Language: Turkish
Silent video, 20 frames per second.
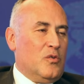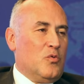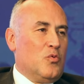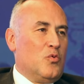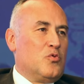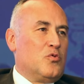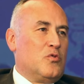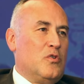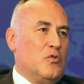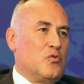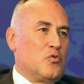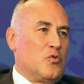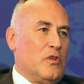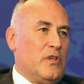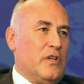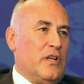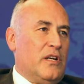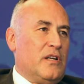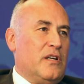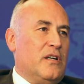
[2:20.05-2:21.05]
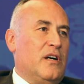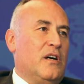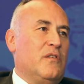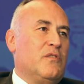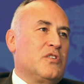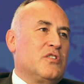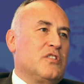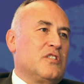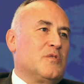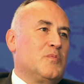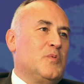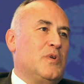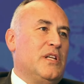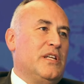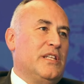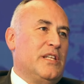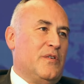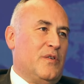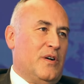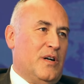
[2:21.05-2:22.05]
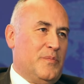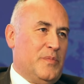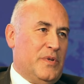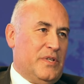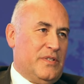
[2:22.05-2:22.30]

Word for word: %100 olarak Havaş ismiyle devam